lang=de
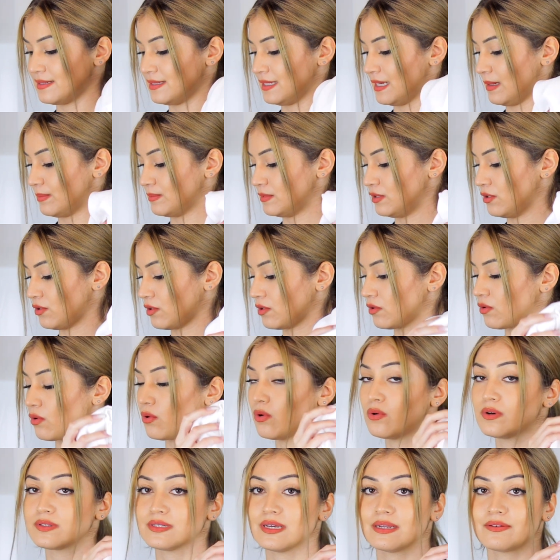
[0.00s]
Ich habe die noch in
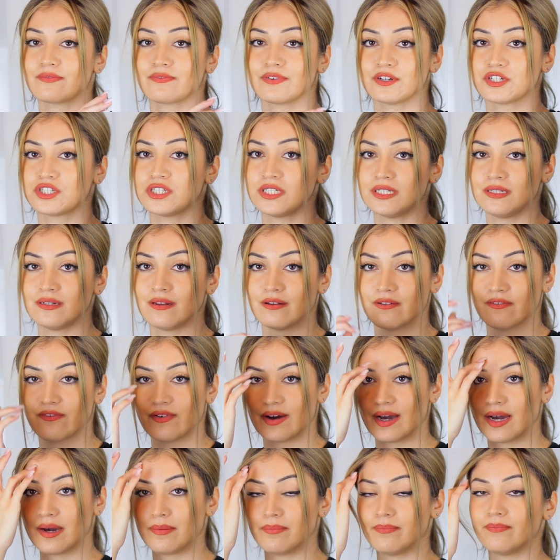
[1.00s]
rosa, in verschiedenen
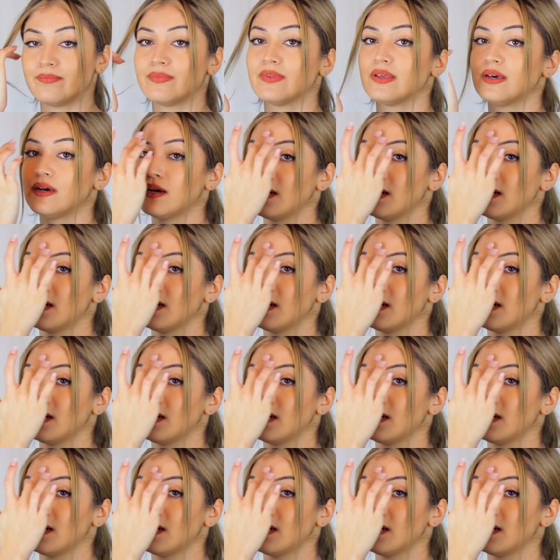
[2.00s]
Farben